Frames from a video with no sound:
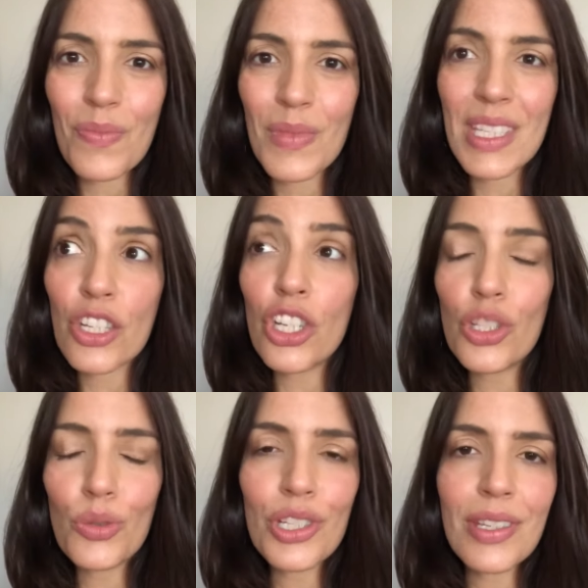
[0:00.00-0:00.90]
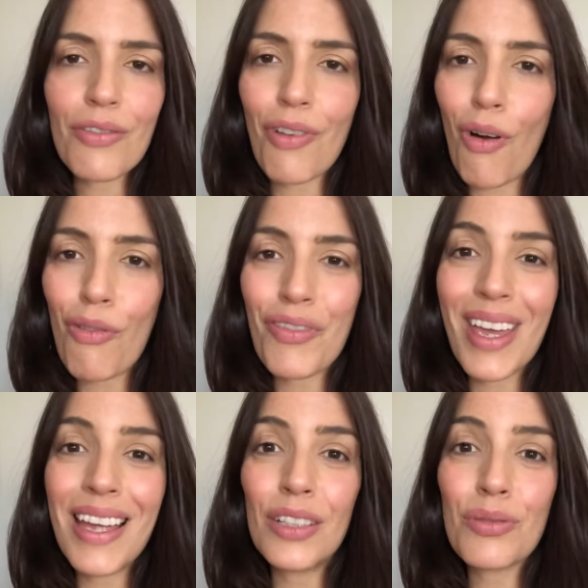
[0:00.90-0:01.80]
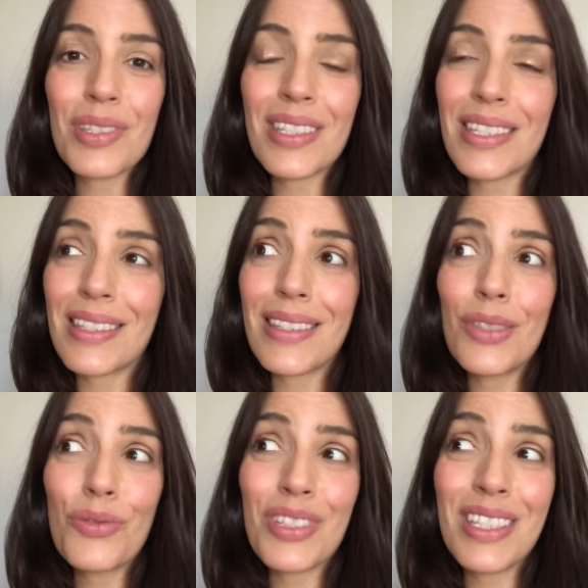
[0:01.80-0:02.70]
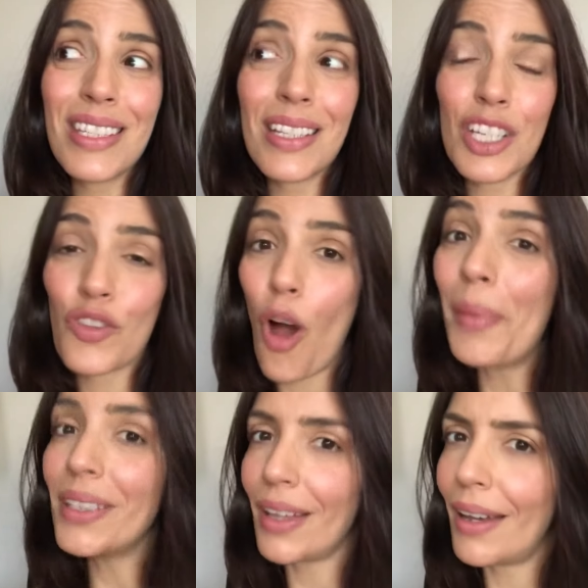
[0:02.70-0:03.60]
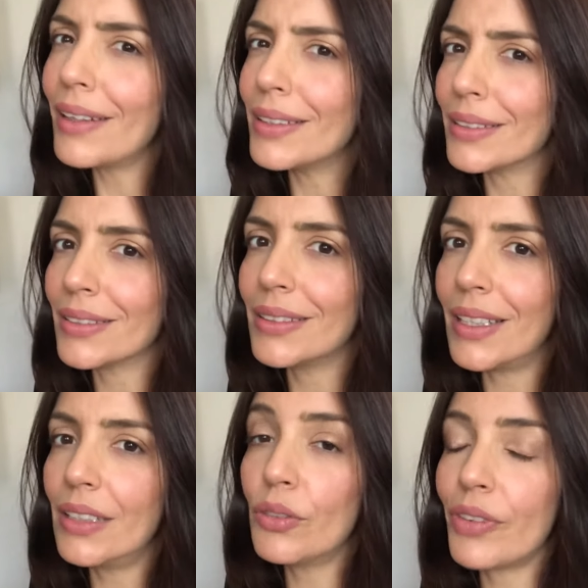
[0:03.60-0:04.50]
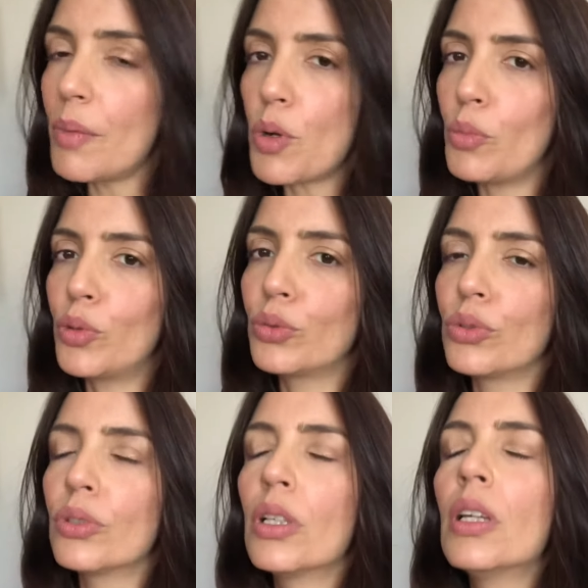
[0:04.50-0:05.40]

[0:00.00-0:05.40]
Se a gente não desenvolve, ele não, não se transforma em nada, né? Não vem para o mundo.